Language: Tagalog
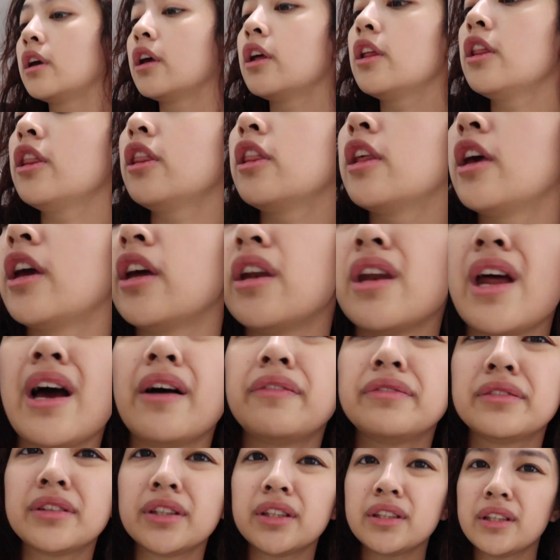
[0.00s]
And then,
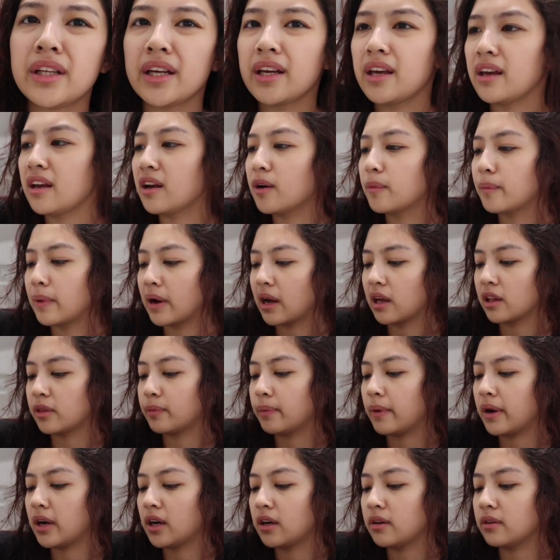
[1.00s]
after taking a
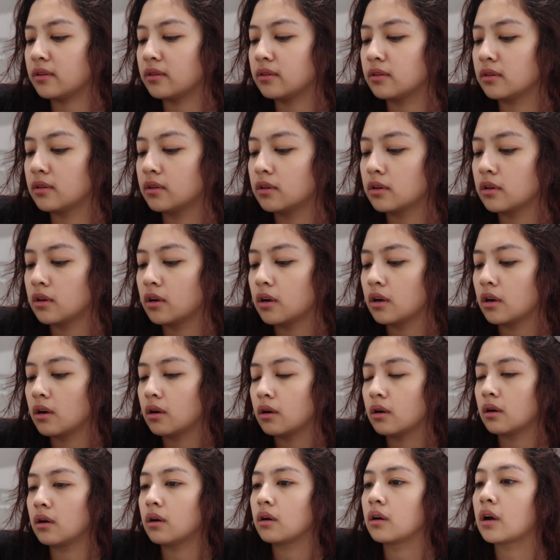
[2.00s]
bath, parang
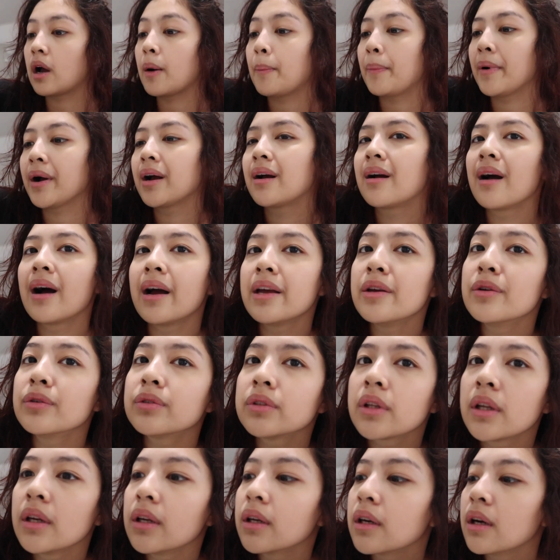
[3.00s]
kapag kayo
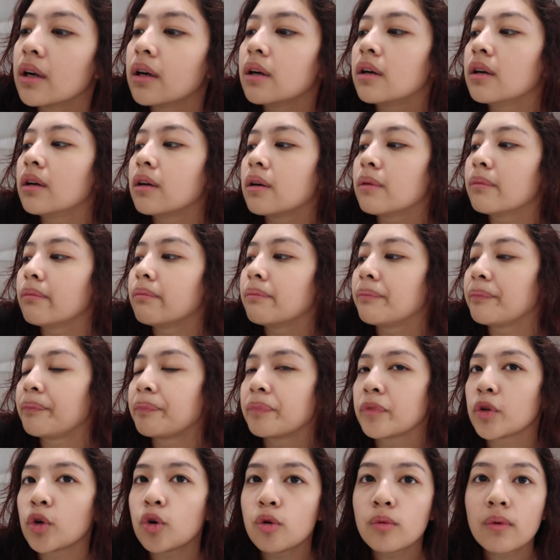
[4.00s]
talagang
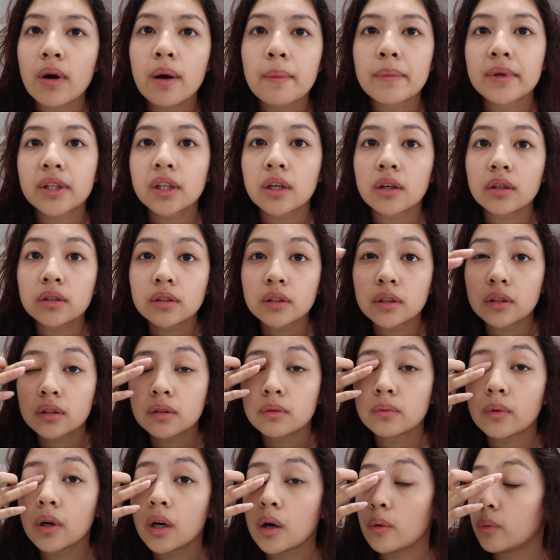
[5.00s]
gumamit ako ng
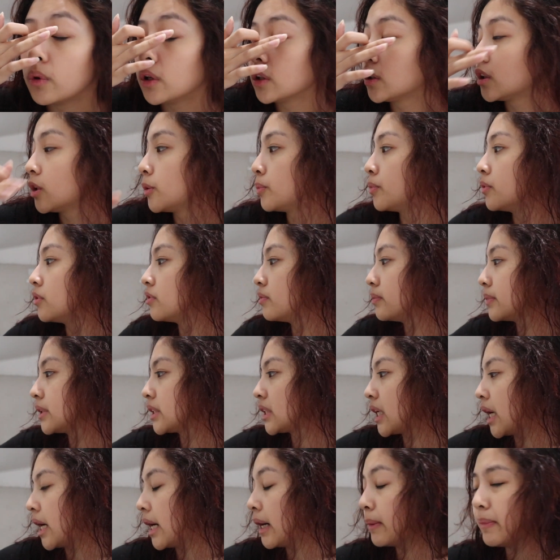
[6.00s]
mga waterproof
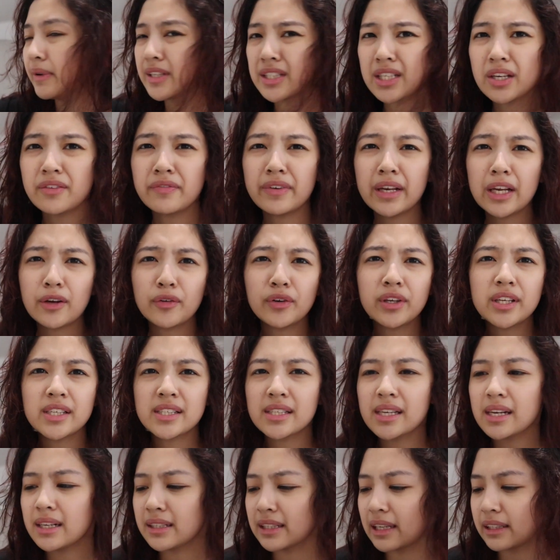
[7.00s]
mascara, minsan feeling hindi
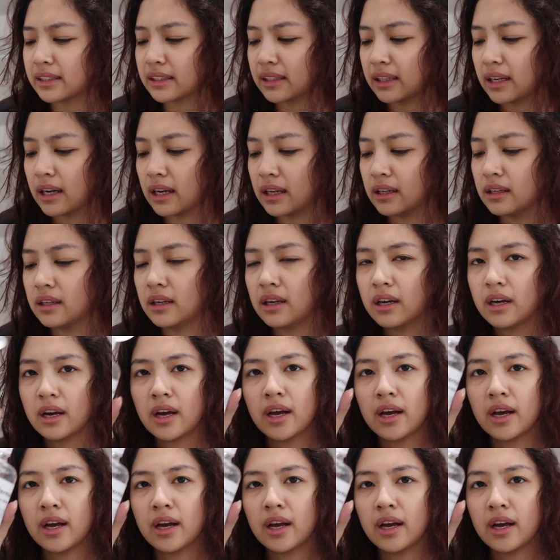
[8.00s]
sila natatanggal.